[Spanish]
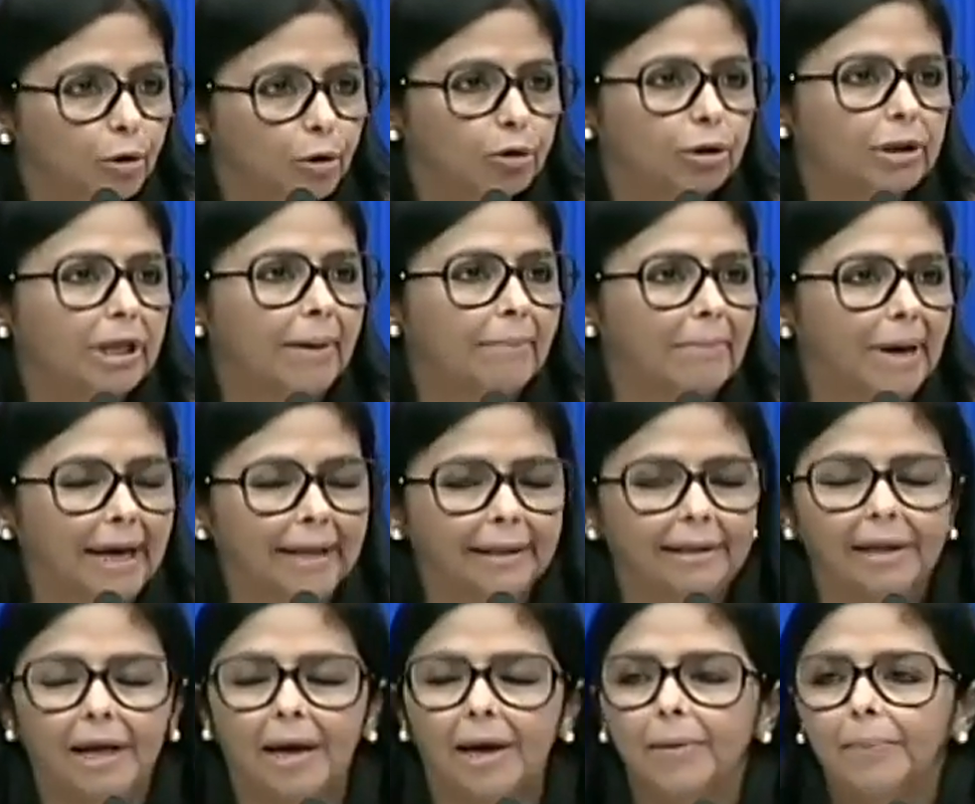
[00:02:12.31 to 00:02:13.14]

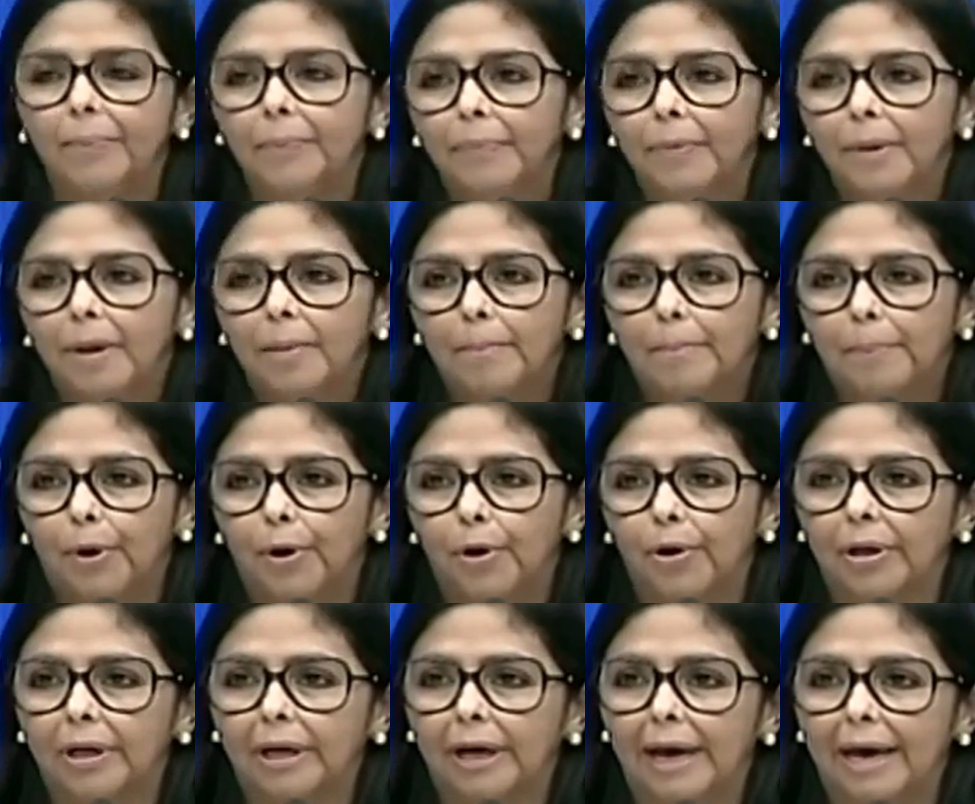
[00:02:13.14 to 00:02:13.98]
Justamente
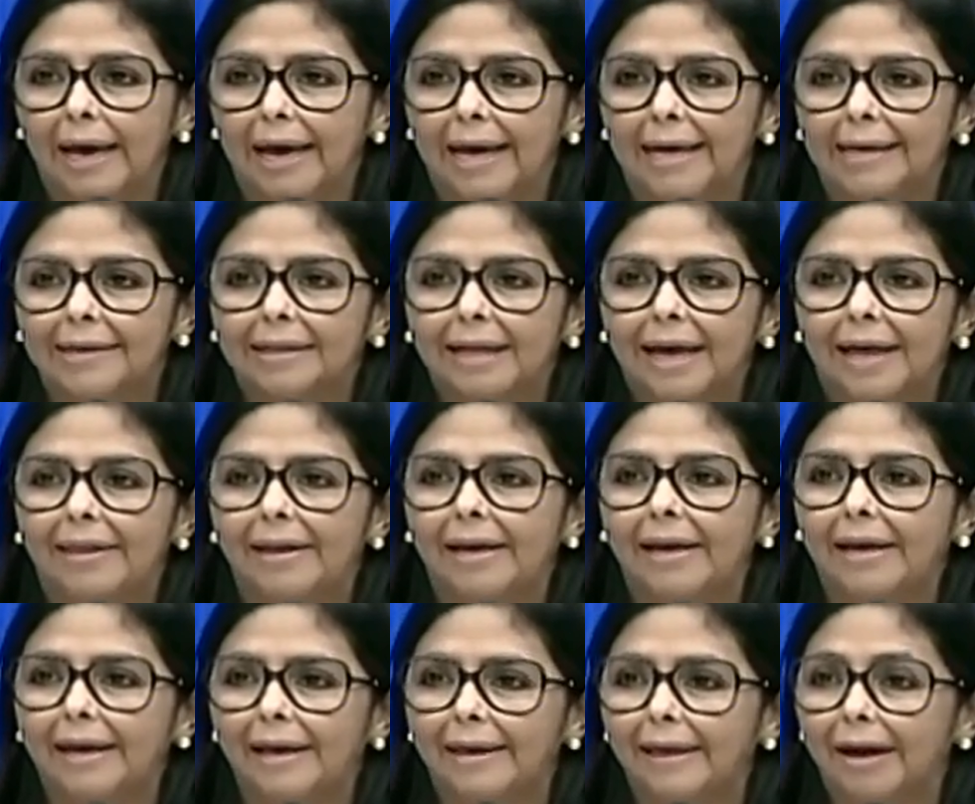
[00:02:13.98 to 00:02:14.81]
porque
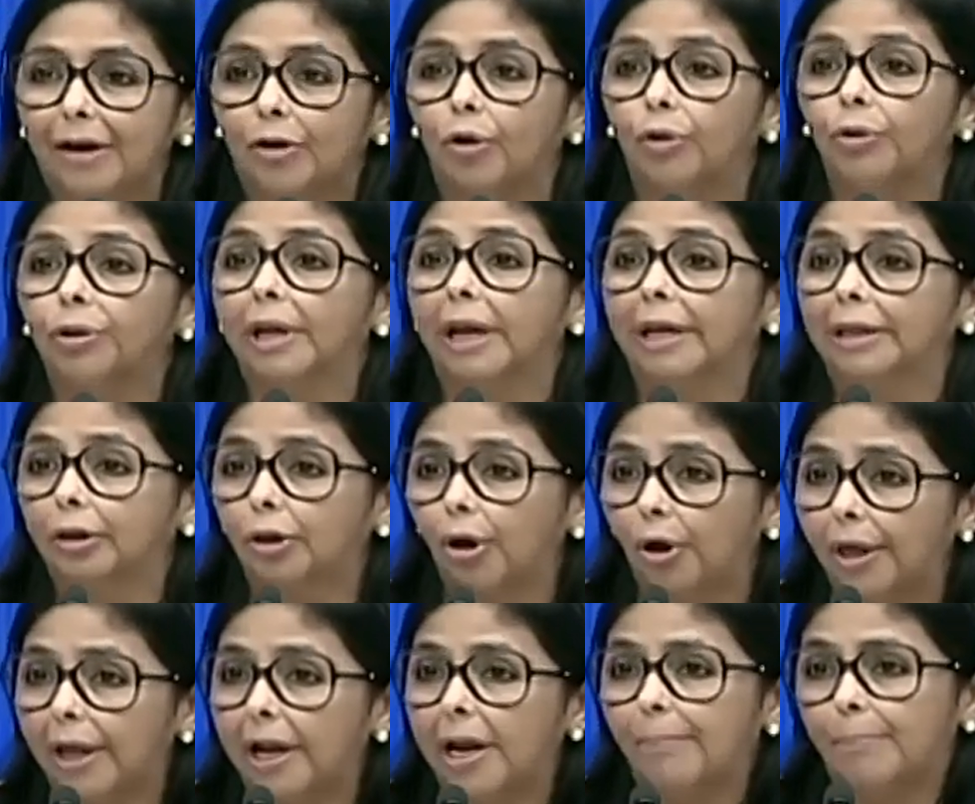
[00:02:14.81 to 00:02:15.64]
está dirigida
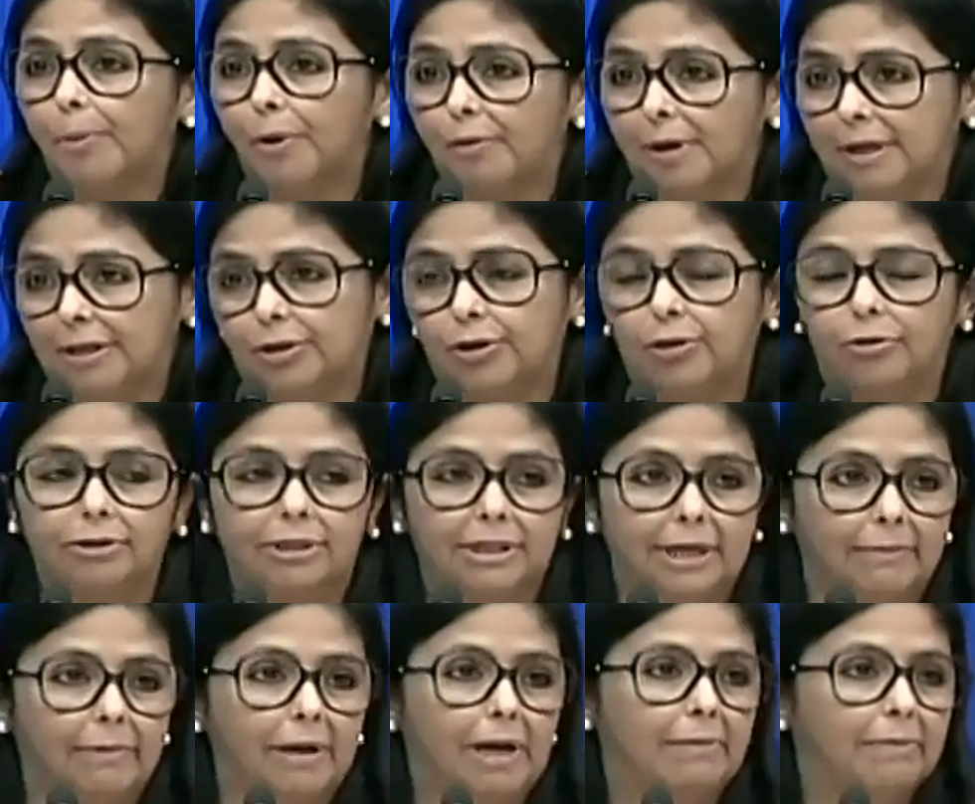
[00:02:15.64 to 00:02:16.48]
contra toda la
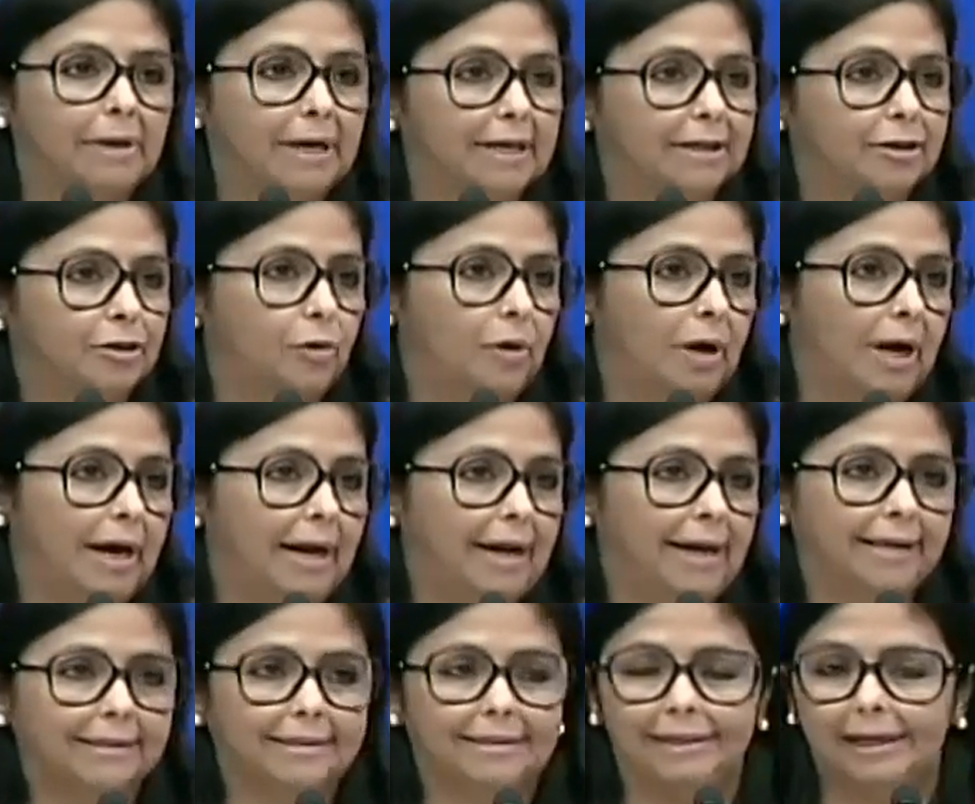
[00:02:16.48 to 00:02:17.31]
población civil
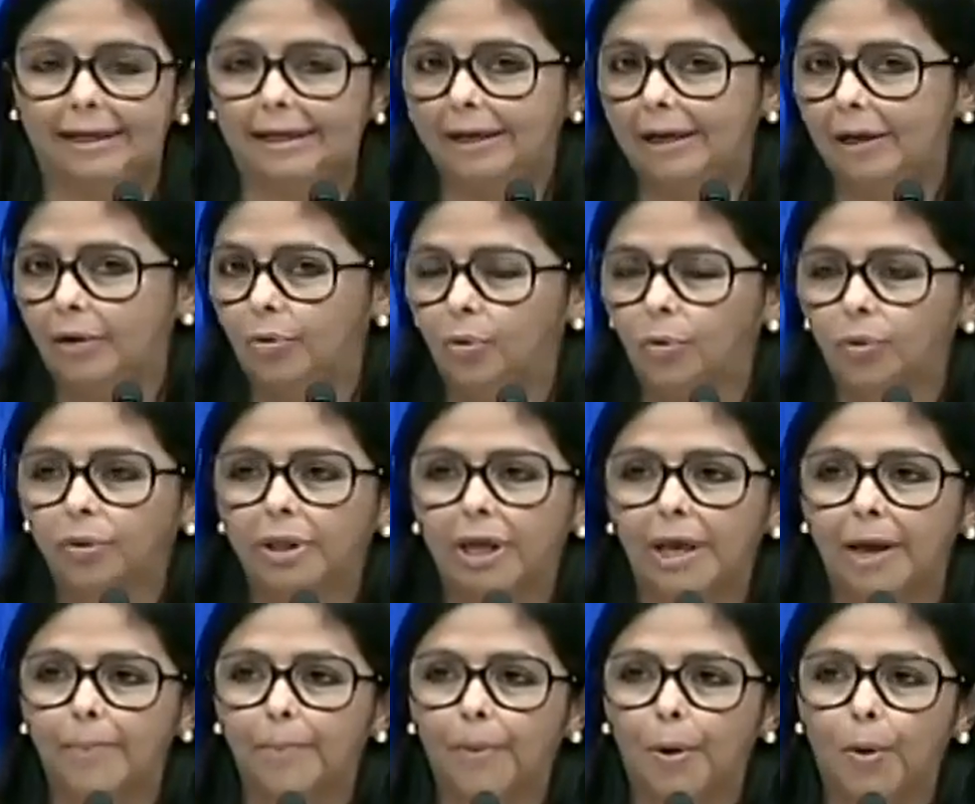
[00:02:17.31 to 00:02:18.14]
venezolana sin
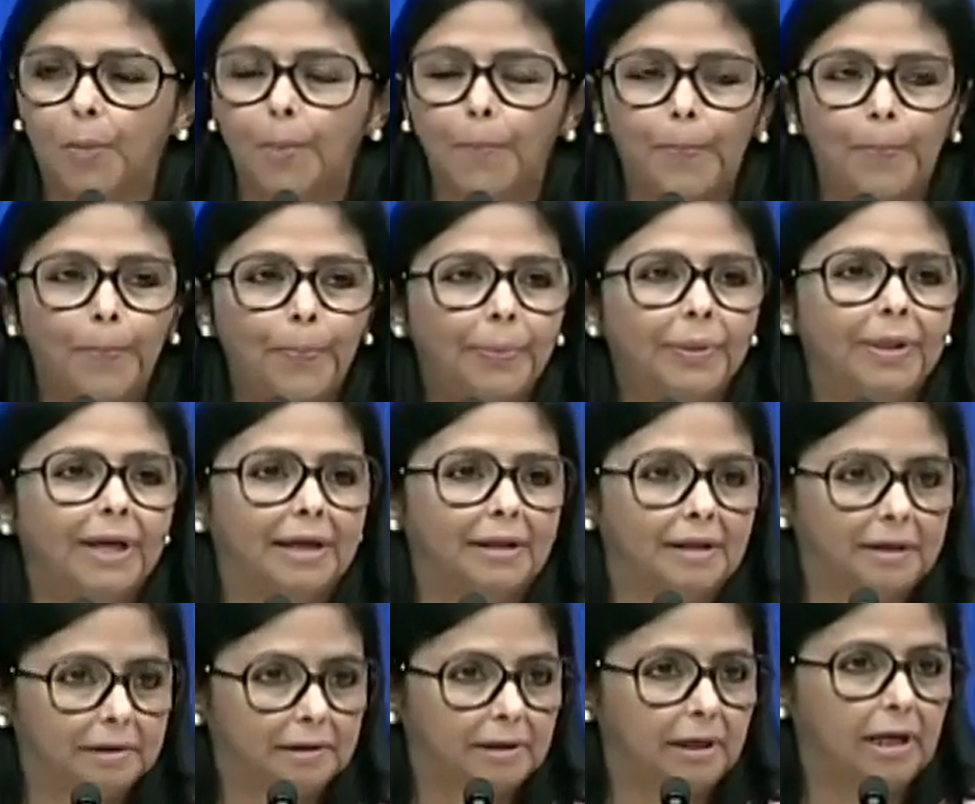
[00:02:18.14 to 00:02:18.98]
ningún tipo
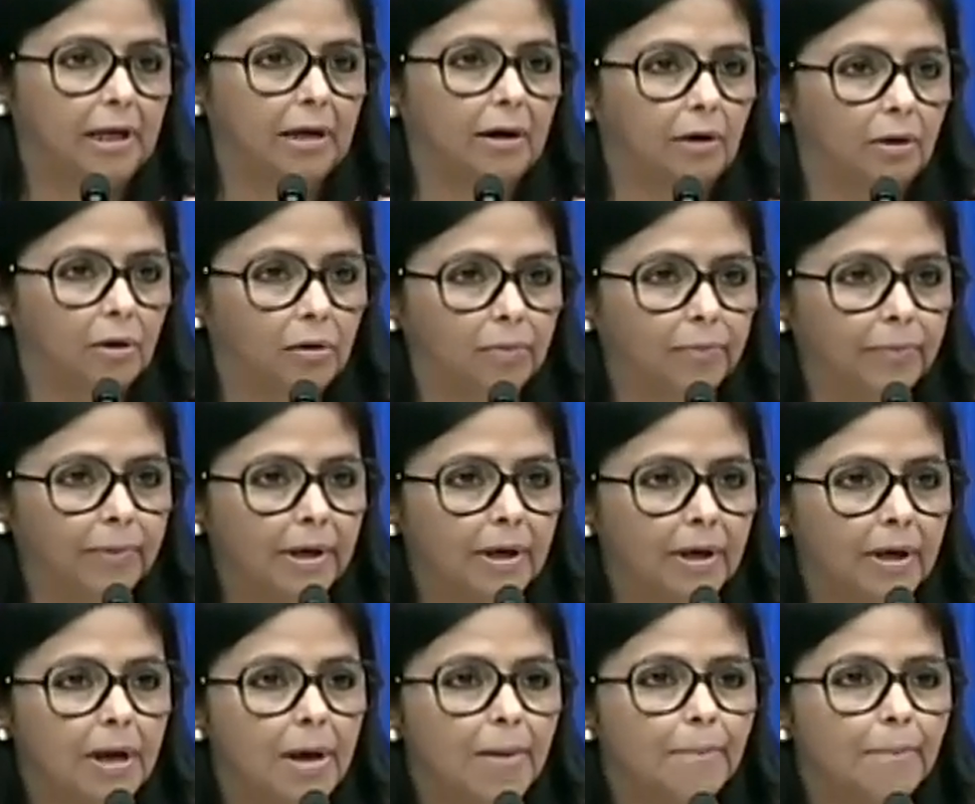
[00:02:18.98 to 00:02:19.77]
de distingo,